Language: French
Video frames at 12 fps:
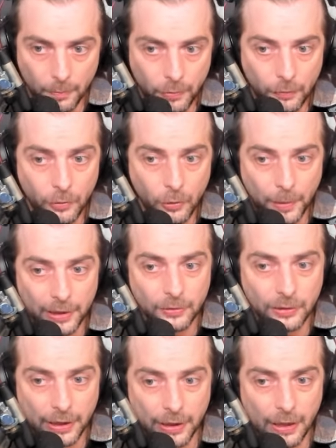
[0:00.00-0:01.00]
Pour vous
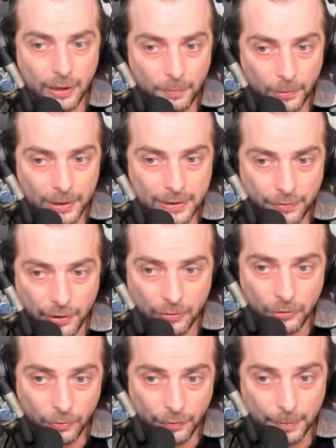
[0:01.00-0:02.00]
représenter un peu la
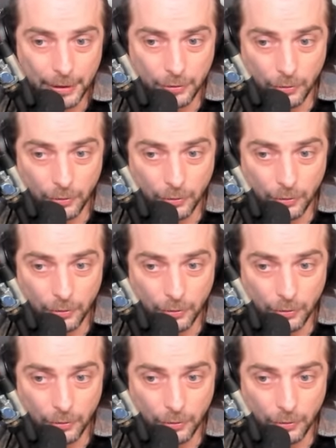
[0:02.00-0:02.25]
différence, on va mettre